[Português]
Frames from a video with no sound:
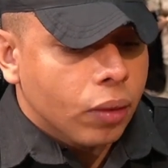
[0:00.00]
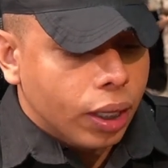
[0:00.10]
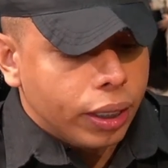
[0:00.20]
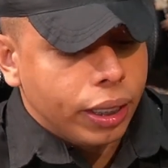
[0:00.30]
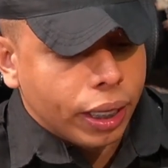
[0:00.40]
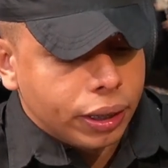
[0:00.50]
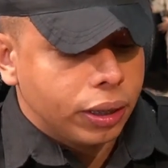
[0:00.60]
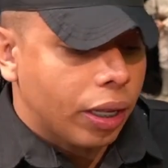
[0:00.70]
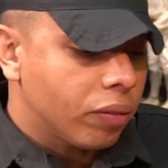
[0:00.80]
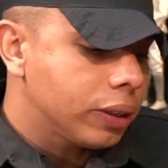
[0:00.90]
E a
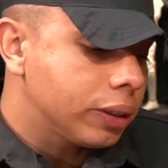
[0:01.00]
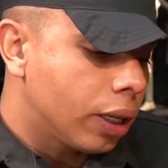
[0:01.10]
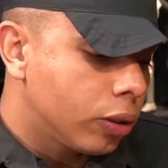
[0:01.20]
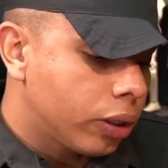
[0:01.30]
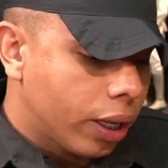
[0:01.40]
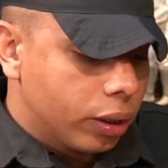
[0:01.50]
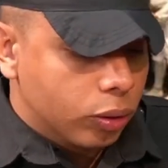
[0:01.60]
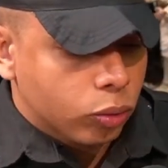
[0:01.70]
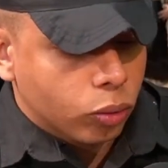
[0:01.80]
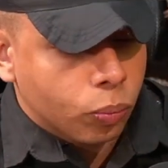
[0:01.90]
gente tá avançando, né?
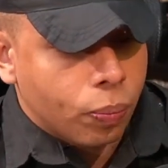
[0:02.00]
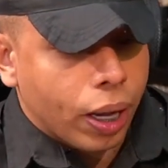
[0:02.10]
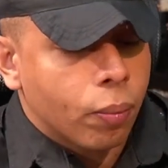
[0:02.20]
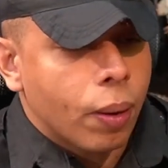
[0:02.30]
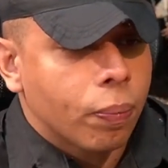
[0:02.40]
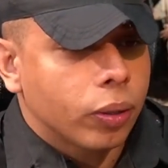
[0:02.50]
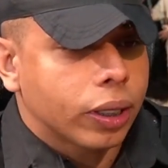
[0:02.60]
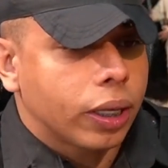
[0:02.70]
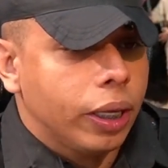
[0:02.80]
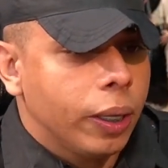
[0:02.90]
Pega uma ponta
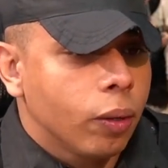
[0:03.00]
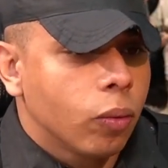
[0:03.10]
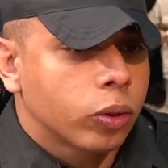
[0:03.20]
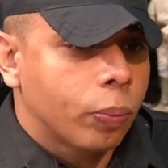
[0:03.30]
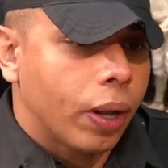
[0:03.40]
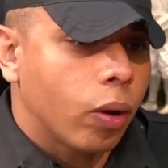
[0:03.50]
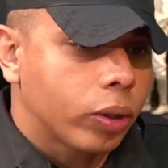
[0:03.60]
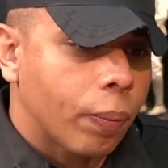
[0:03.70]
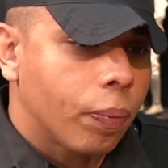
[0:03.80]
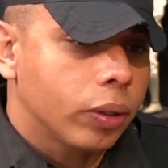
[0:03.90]
aqui, o outro pega
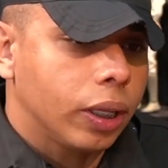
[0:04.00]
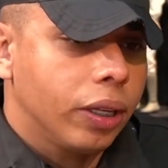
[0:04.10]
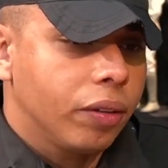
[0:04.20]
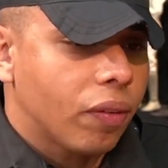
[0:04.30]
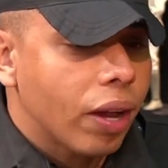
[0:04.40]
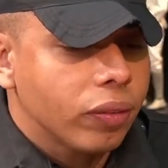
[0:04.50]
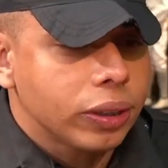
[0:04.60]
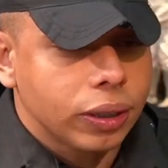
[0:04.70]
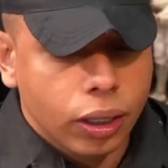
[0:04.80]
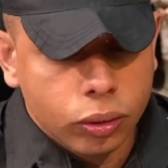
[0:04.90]
outra ponta ali e vai
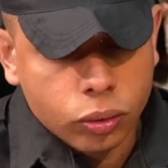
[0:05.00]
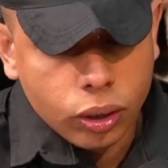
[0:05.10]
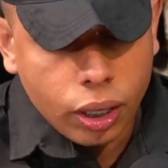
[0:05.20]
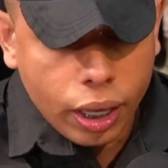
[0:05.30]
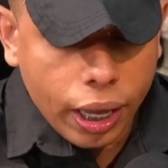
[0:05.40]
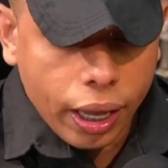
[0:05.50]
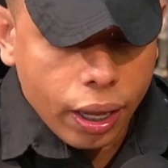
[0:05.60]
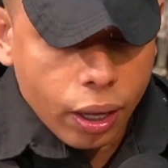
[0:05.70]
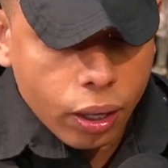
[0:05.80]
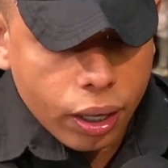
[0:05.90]
avançando.
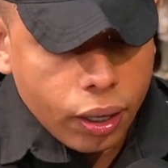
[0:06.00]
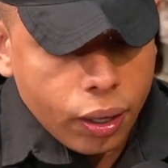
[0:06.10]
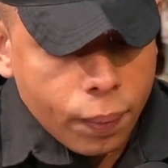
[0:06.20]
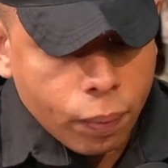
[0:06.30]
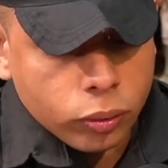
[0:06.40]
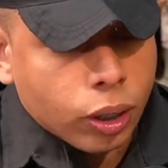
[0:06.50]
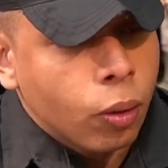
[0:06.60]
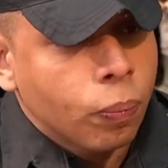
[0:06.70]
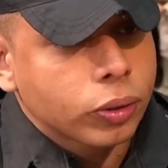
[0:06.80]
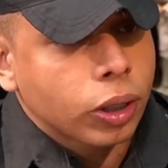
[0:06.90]
É, ponta 1,
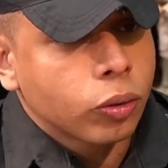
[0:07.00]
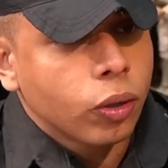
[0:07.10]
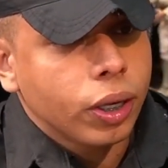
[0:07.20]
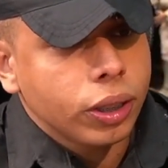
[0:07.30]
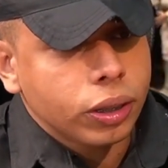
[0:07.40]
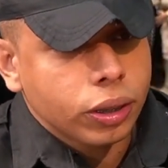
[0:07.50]
um, ponta 2,